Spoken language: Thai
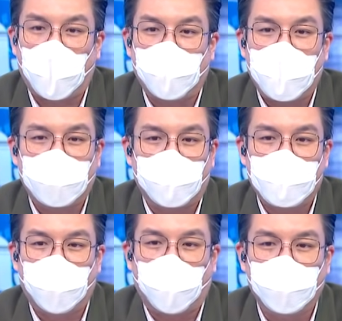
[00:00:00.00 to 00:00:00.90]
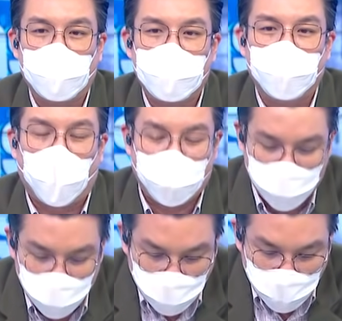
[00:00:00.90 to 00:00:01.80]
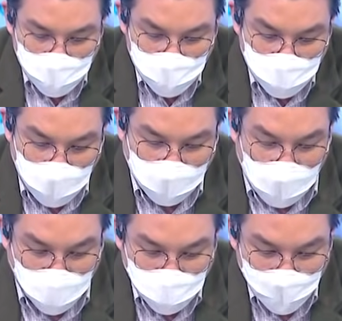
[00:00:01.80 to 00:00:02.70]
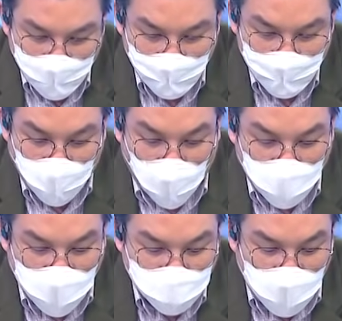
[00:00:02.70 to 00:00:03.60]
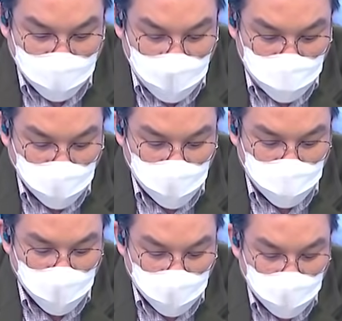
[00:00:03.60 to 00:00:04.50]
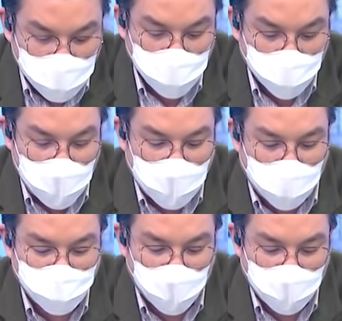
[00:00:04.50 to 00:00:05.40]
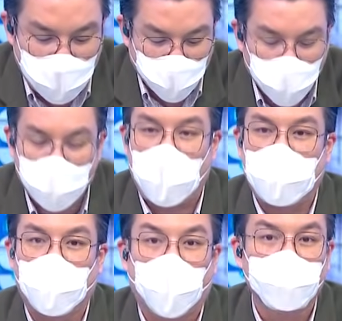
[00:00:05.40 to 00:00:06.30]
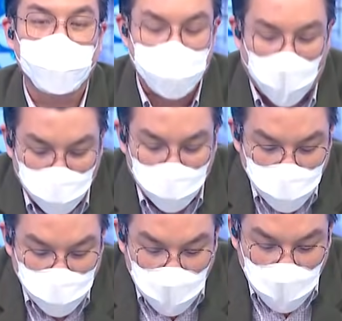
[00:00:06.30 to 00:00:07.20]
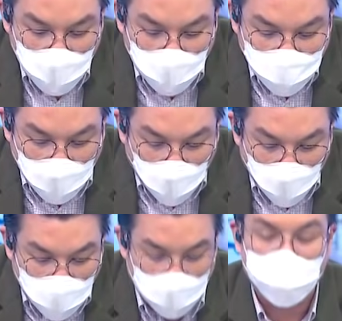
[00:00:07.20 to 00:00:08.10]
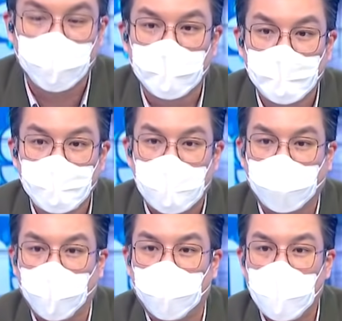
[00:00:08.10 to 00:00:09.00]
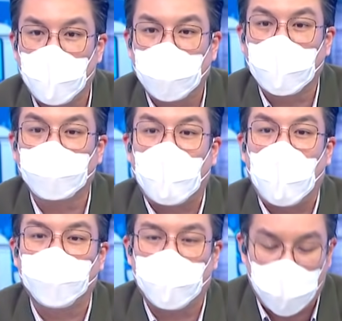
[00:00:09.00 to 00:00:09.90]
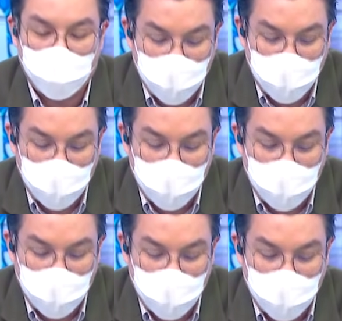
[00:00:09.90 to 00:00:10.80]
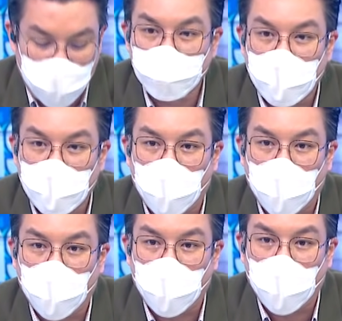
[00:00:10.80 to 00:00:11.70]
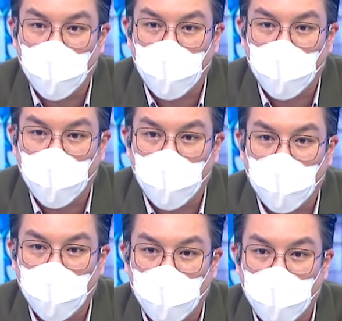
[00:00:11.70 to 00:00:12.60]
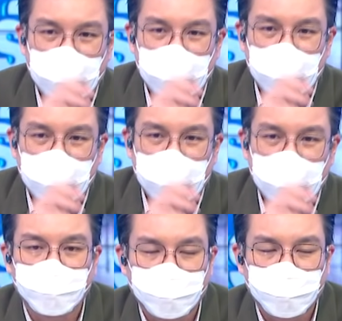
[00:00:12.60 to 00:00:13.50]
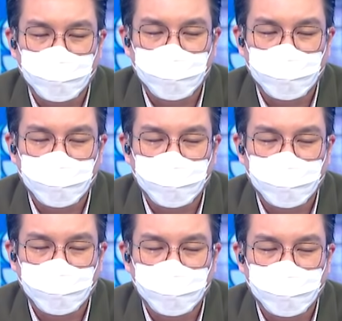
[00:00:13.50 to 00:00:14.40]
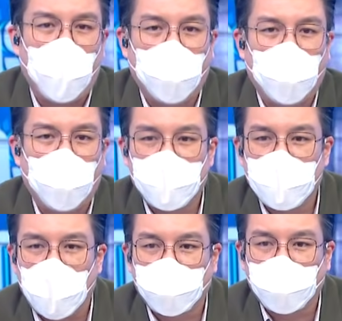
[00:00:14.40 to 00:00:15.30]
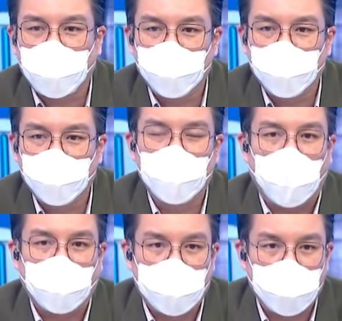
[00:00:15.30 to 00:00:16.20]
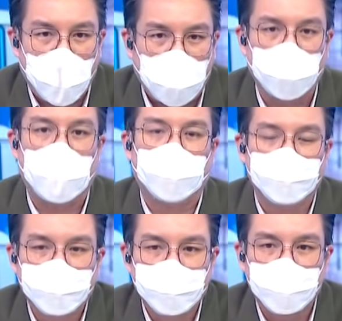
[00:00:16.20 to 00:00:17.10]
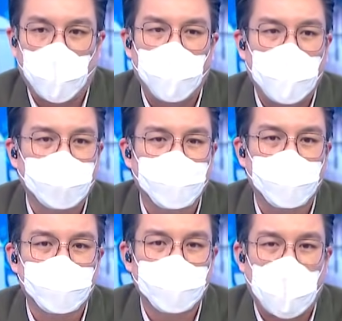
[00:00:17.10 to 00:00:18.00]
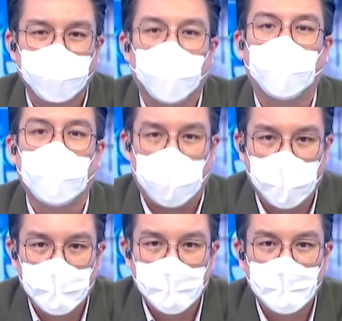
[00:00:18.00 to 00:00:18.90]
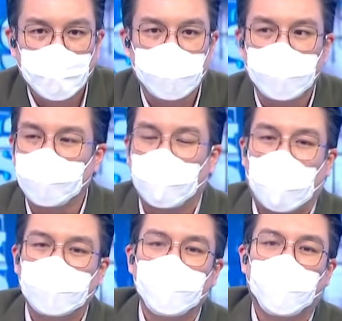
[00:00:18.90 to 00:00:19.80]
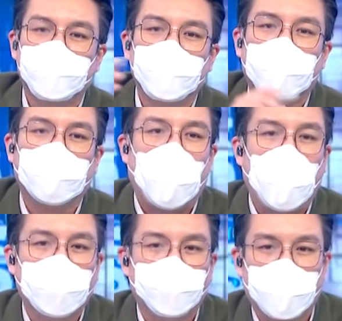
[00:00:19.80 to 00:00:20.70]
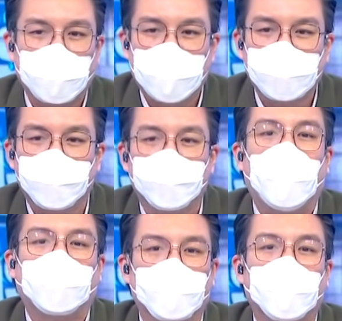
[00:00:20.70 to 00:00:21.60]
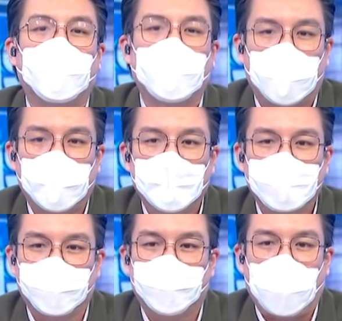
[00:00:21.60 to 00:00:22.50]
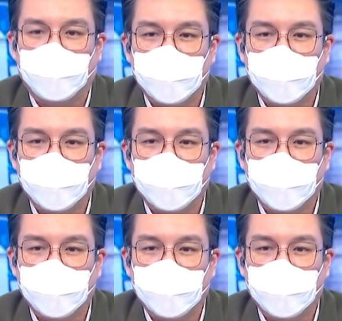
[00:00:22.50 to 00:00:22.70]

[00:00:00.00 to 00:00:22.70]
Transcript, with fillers: มองไม่เห็นว่ามีผมหรือไม่มีผมเนี่ยครับ ต้องไปทำหน้าที่เป็นสับปเหร่อช่วยกับเจ้าหน้ากู้ภัยขนศพผู้เสียชีวิตจากโควิด จากโรงพยาต่างๆ มาแบบนี้มารอเผาศพที่วัด อันนี้ยังดีนะหลวงพ่อหลวงพี่บางรูปในวัดหลายๆวัดฮะต้องไปเอาชุดกันฝนน่ะที่ซื้อจากร้านสะดวกซื้อทั้งหลายเนี่ยประมาณ 20 บาทประมาณนั้นน่ะ10 บาท